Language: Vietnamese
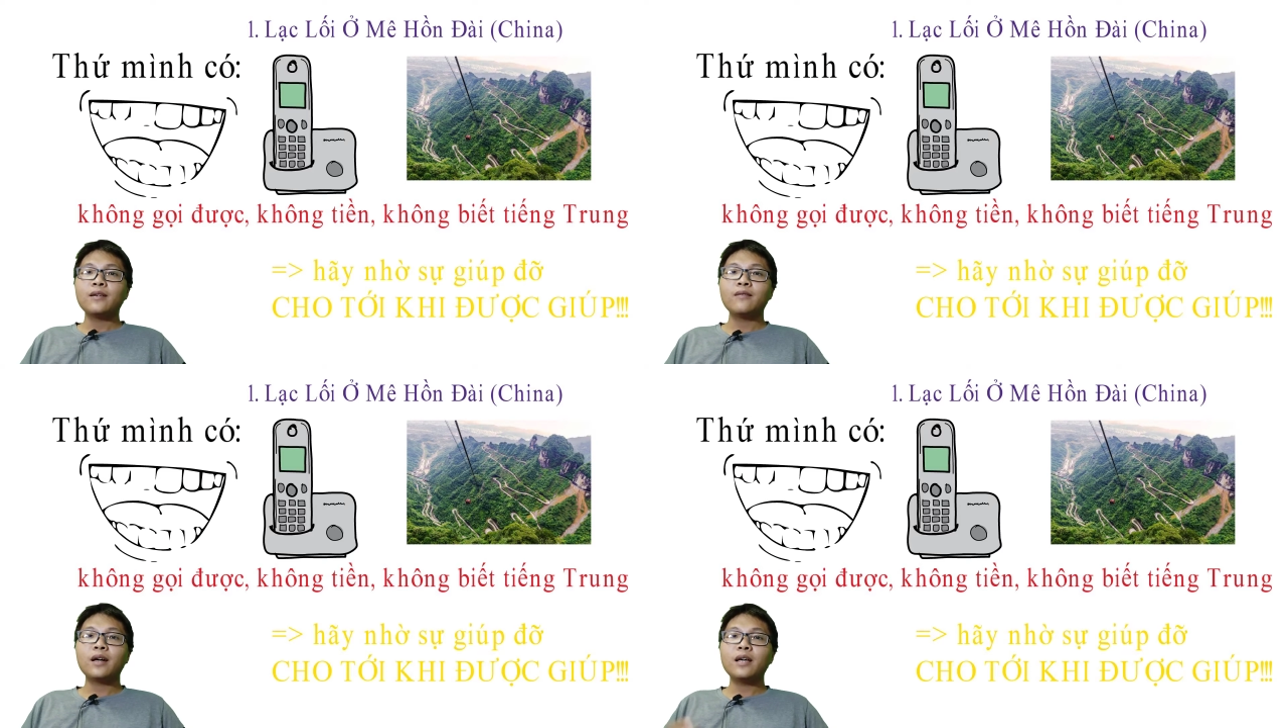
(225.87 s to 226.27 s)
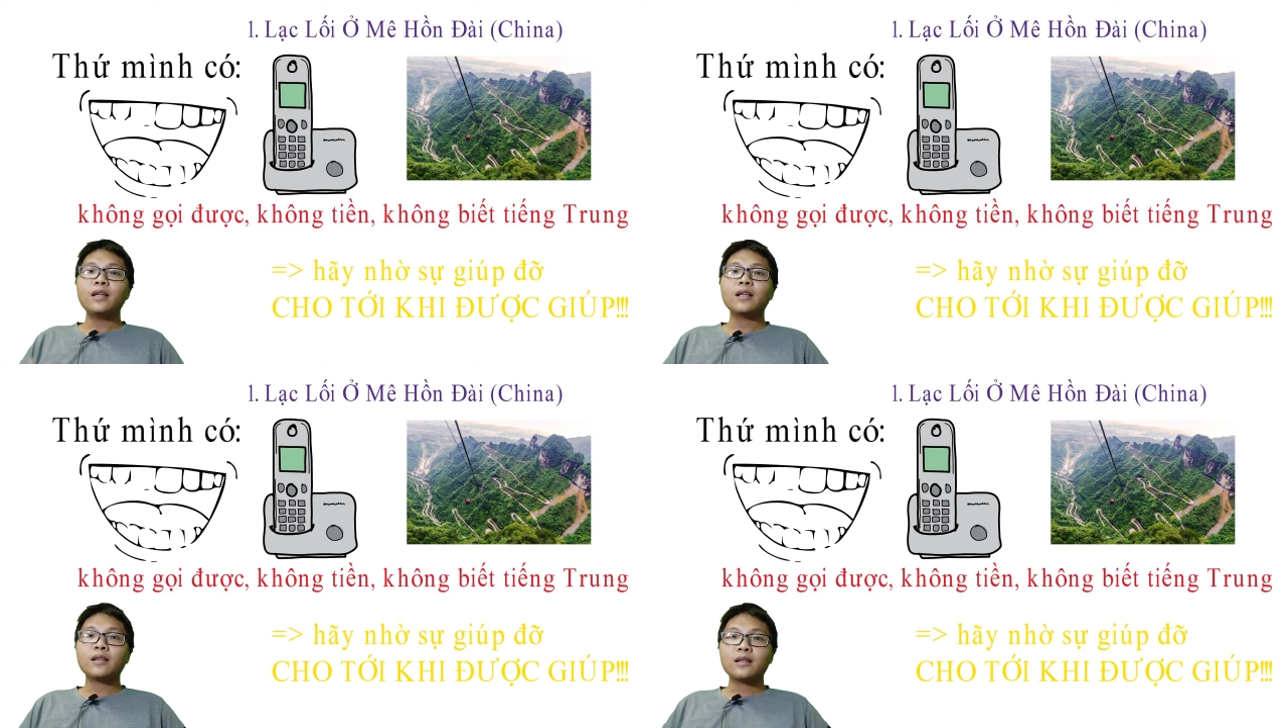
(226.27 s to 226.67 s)

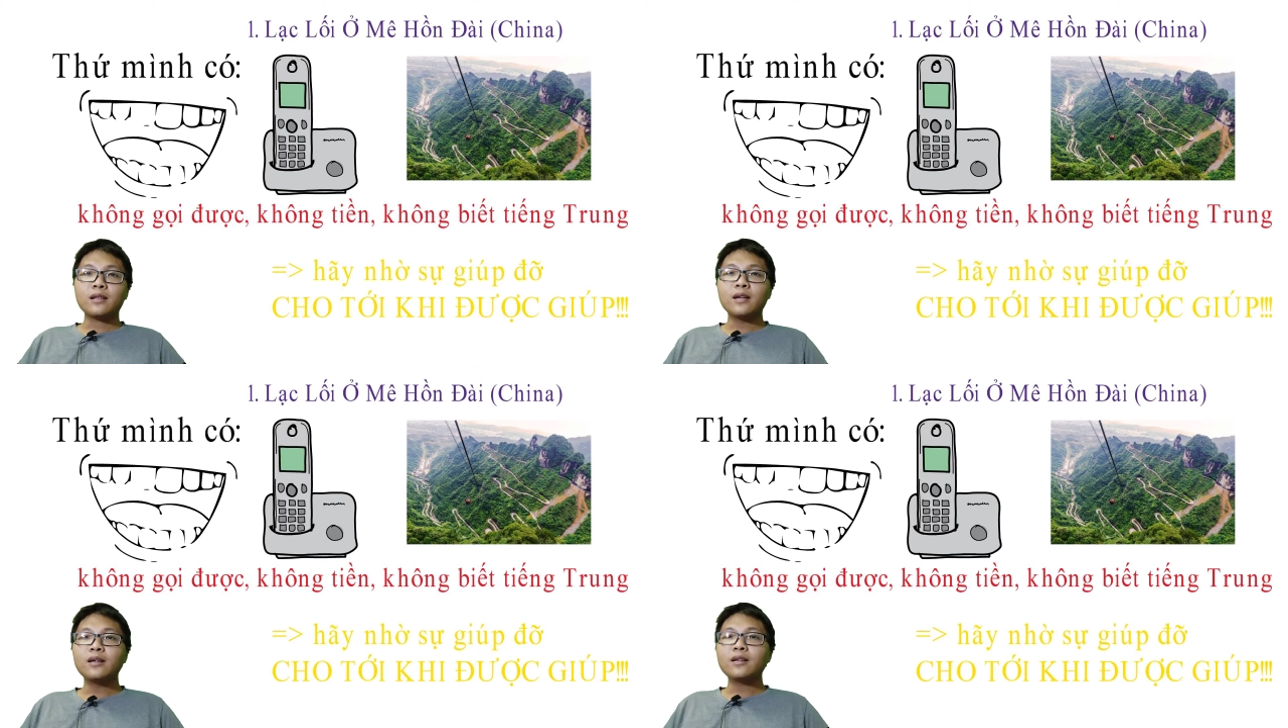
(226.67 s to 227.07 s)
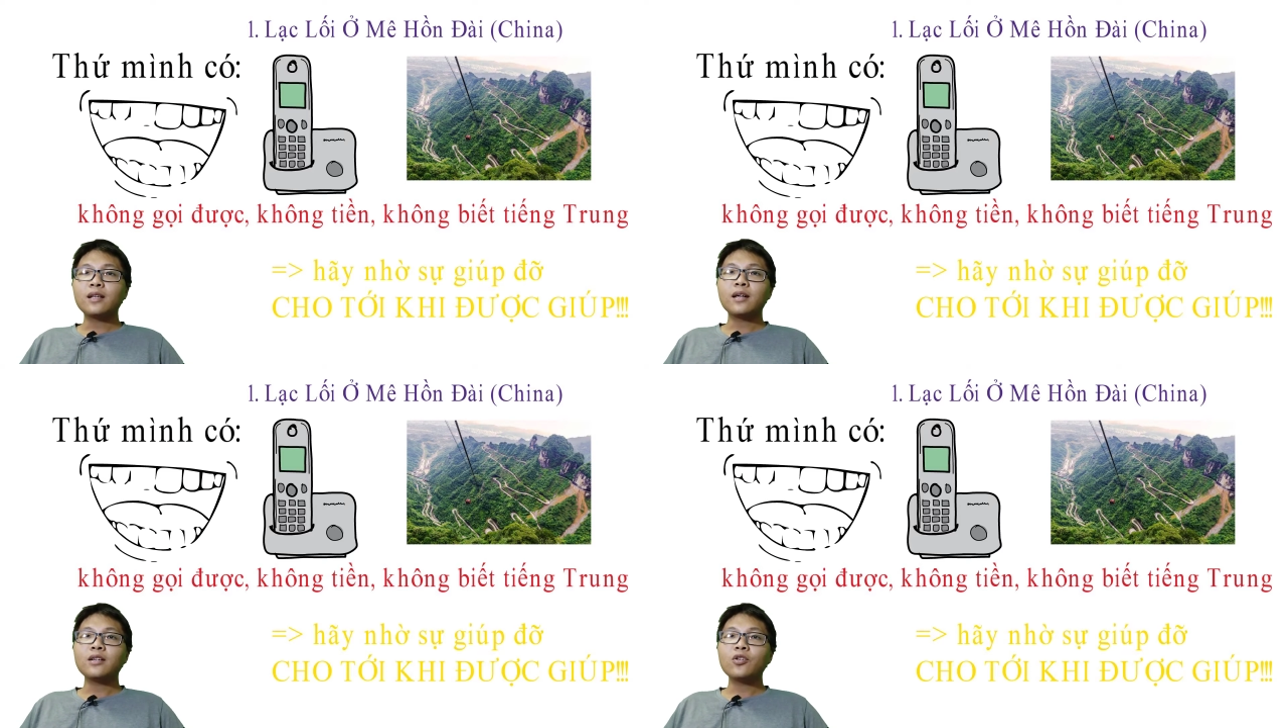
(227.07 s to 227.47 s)
vì thường
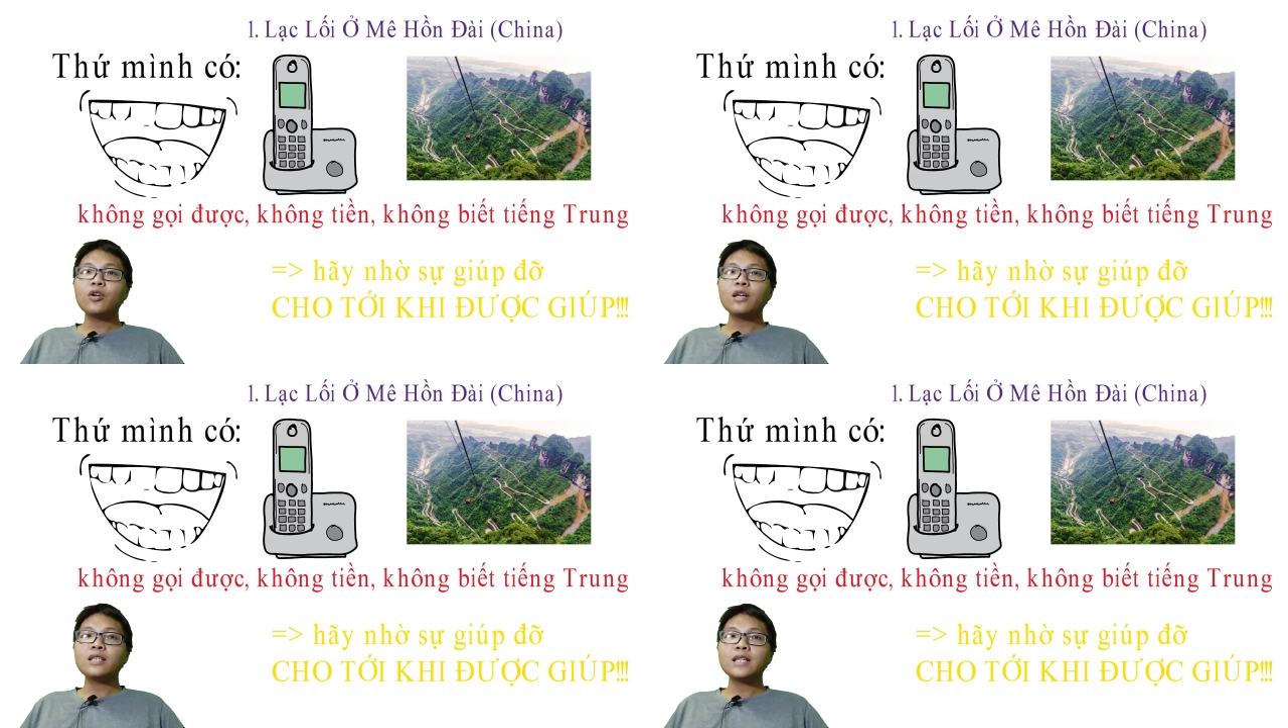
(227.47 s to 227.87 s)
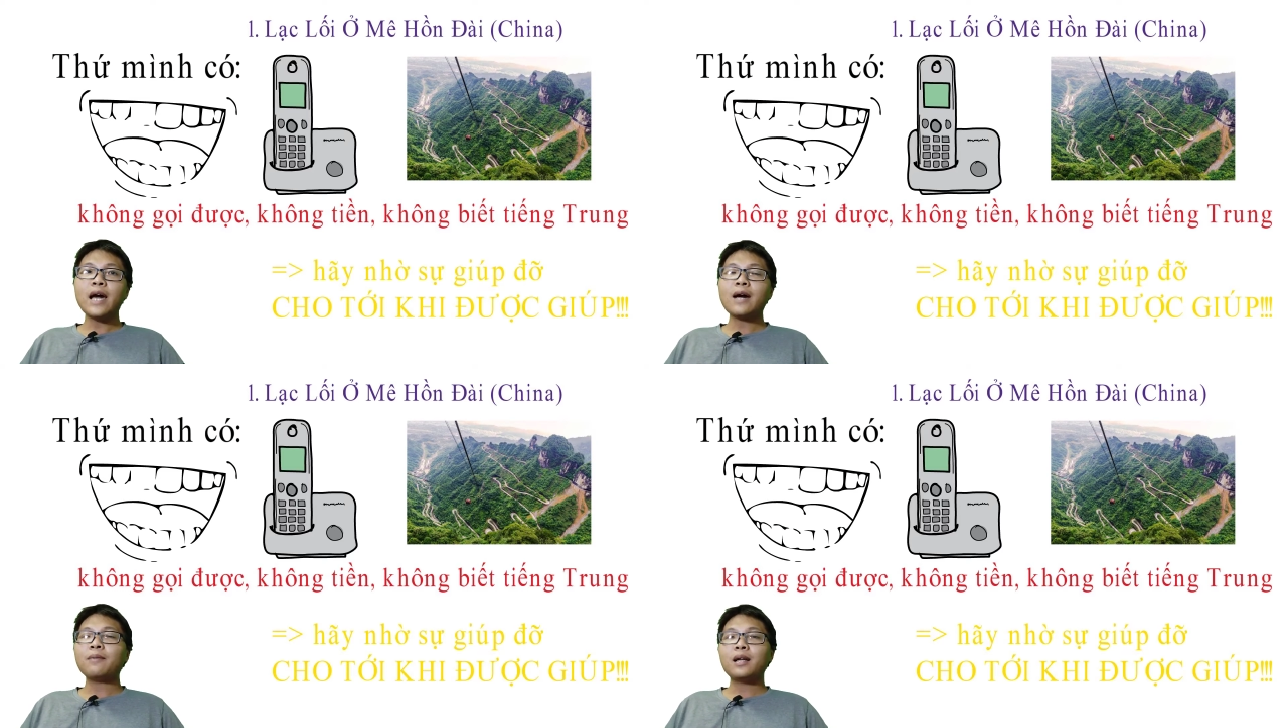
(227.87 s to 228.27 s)
là những chuyến đi
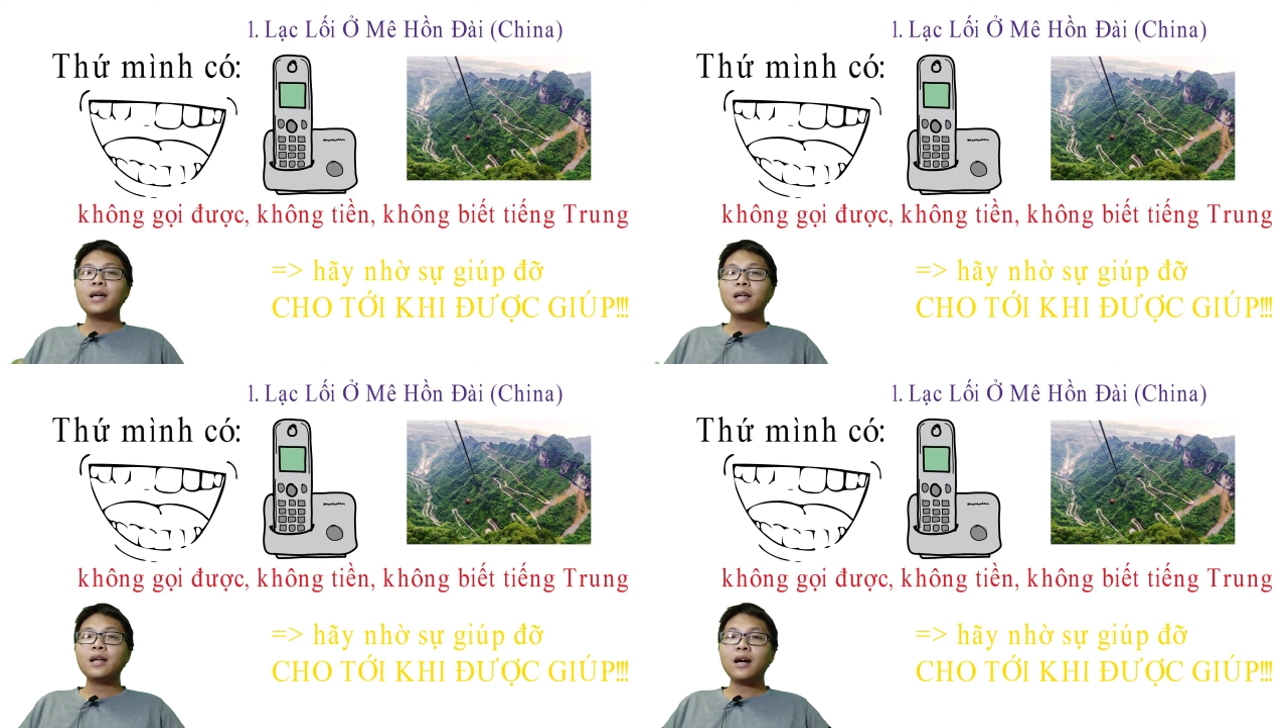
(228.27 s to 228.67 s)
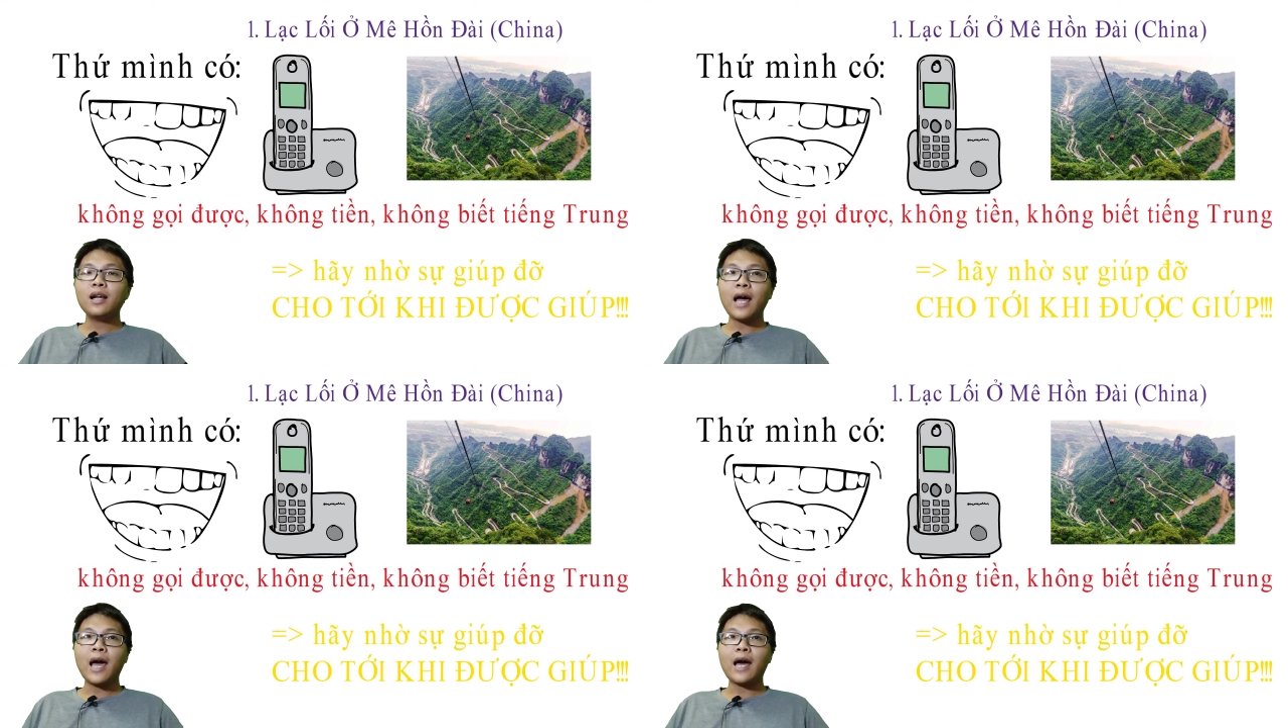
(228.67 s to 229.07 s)
xa mà đi những
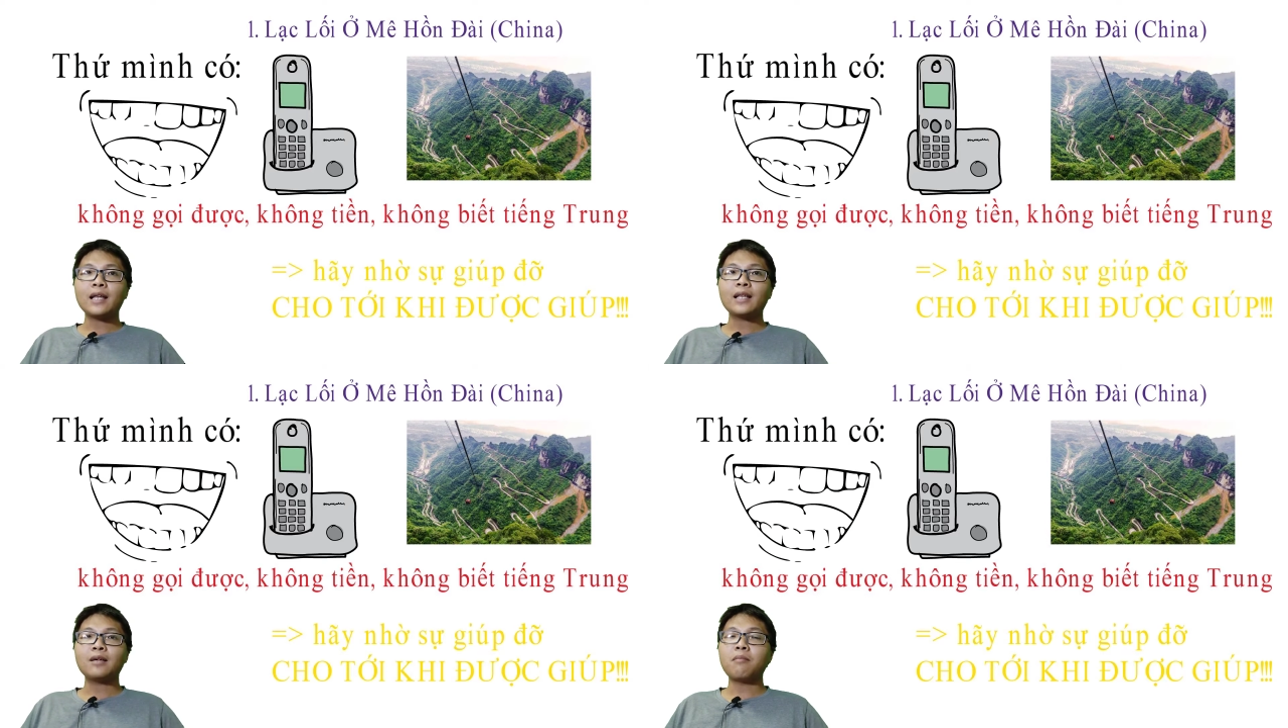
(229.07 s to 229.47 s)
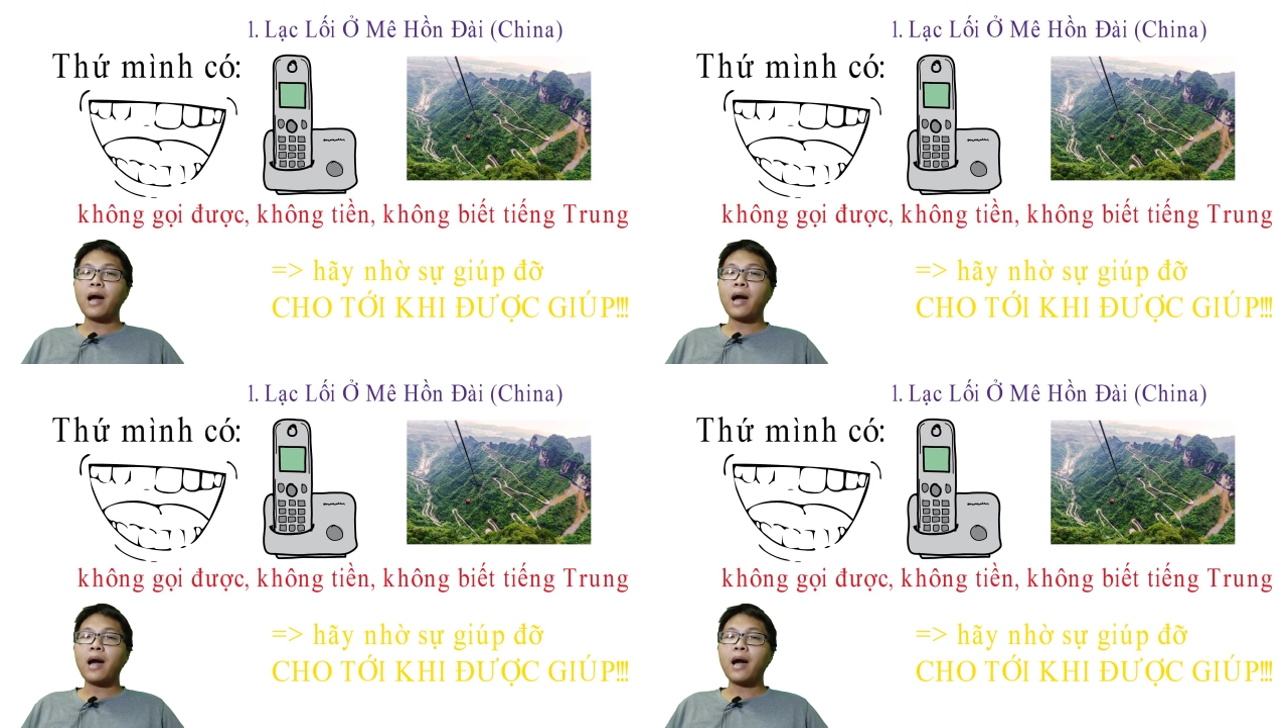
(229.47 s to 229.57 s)
nơi lạ thì